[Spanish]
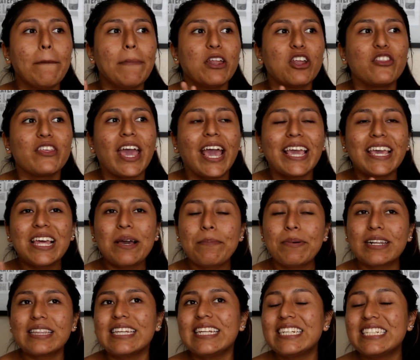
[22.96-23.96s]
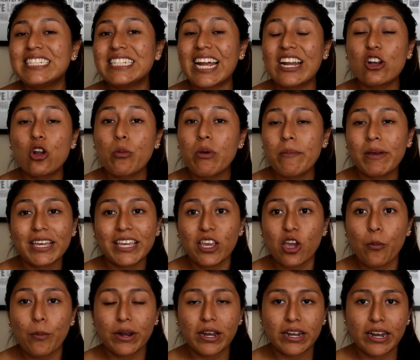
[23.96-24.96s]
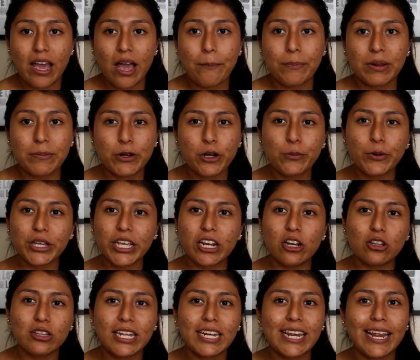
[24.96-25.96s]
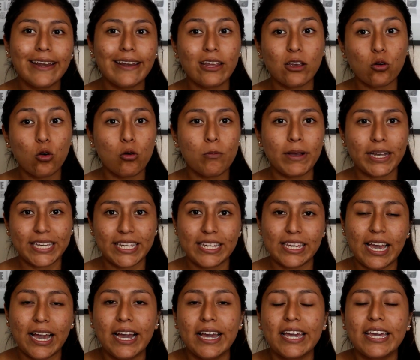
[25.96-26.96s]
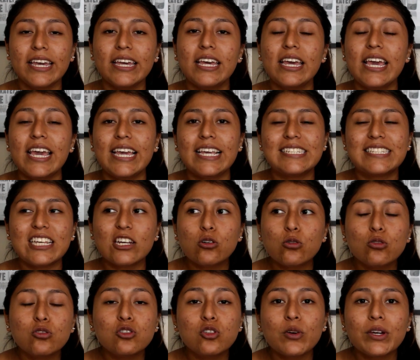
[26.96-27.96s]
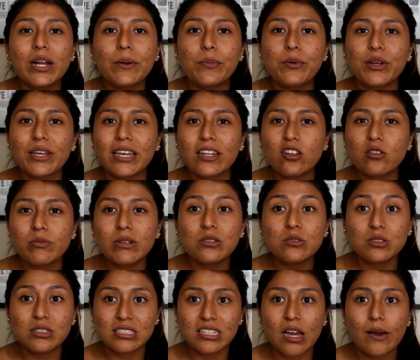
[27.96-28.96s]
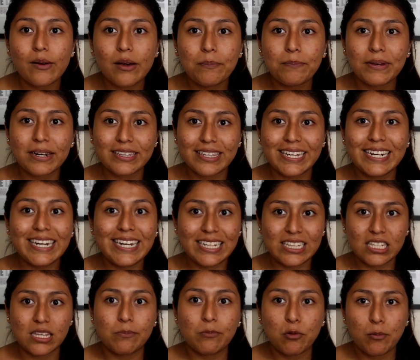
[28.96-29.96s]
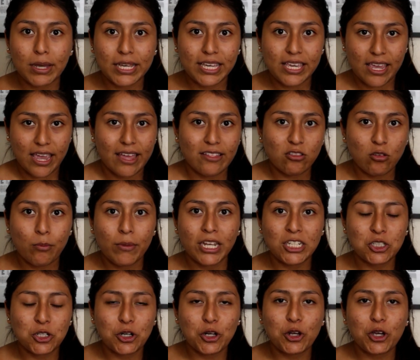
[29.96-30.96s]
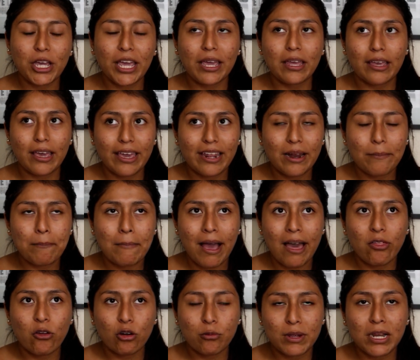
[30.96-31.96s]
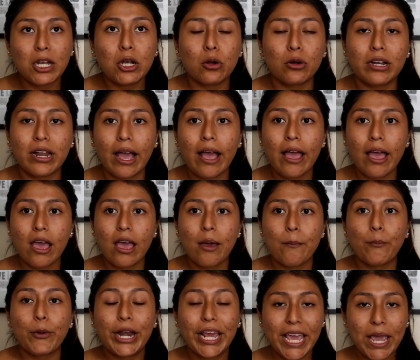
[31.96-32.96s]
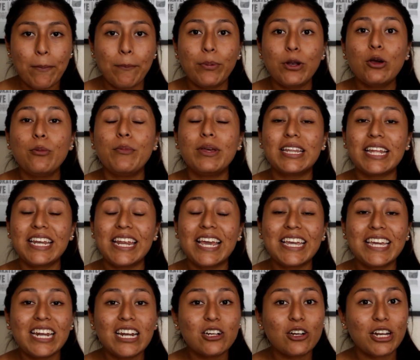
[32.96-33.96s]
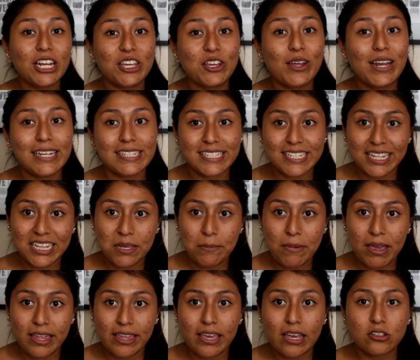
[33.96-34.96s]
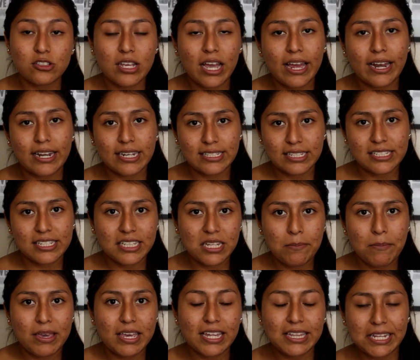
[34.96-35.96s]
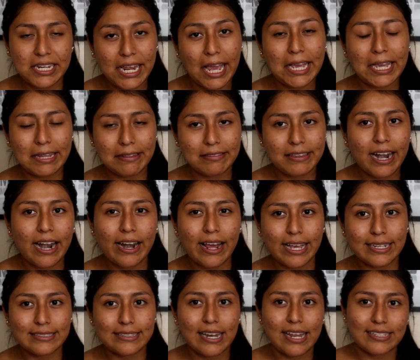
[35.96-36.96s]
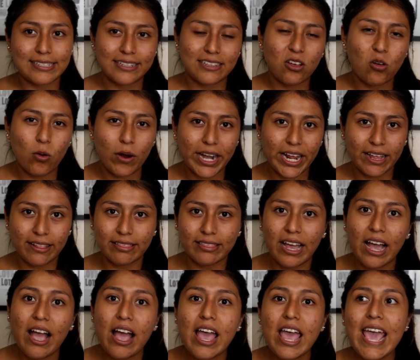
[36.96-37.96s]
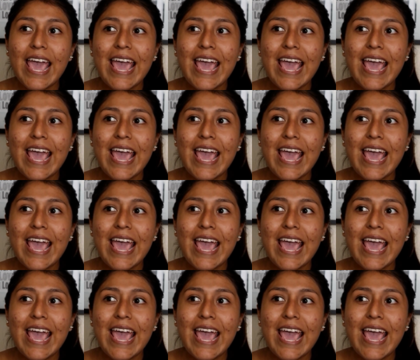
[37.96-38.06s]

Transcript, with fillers: Pero de ahí a partir ya no me maquillado para nada Primero porque no tenía ningún maquillaje y segundo era porque no me gustaba perder el tiempo maquillándome. Yo creo que era más dormilona. Por ejemplo, me tenía que ir al colegio a las 7 y media, o sea, en esas 7 y media tenía que entrar hasta las 7 y 40.